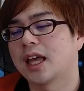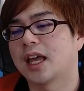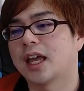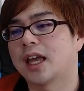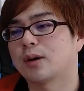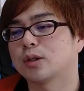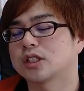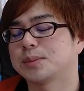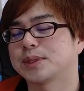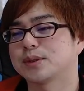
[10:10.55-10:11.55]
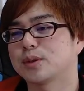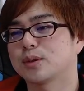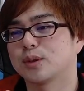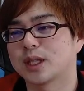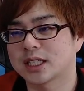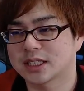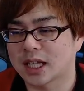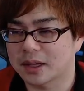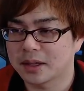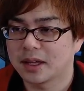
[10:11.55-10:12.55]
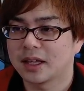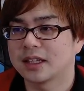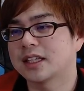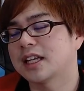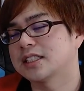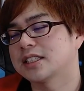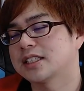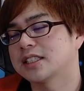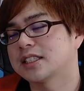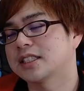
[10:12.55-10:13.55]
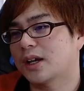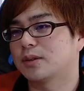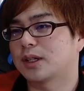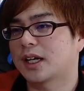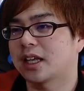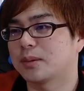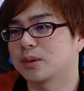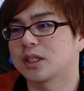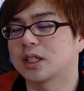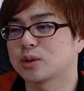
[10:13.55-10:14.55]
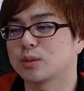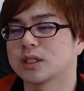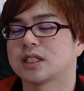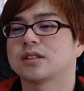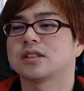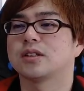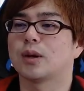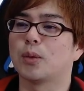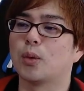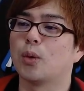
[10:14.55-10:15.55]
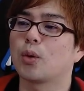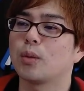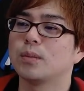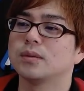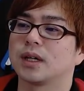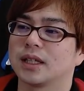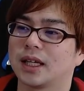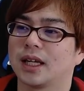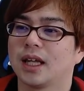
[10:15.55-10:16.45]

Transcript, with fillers: えー、構築物を特を出してで第3章でこの鍵り持ってって装備させるっていうねもう黄金ムーブがね